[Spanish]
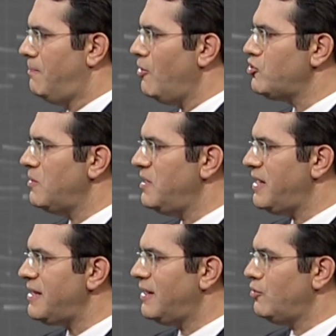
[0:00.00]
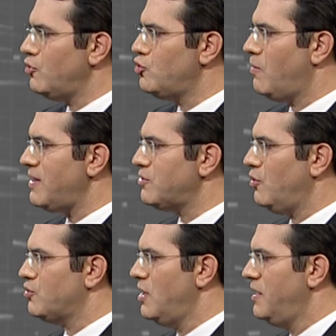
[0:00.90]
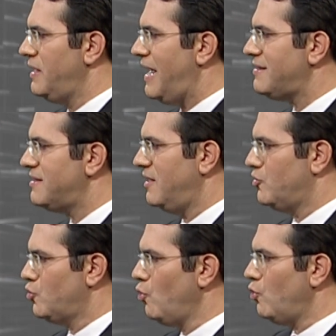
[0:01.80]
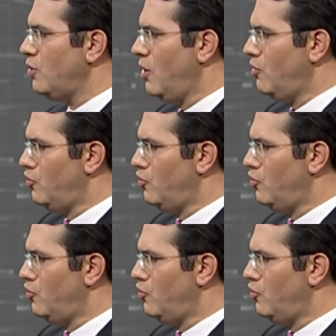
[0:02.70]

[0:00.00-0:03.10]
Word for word: Posibilidad de algunos chubascos hacia el sur,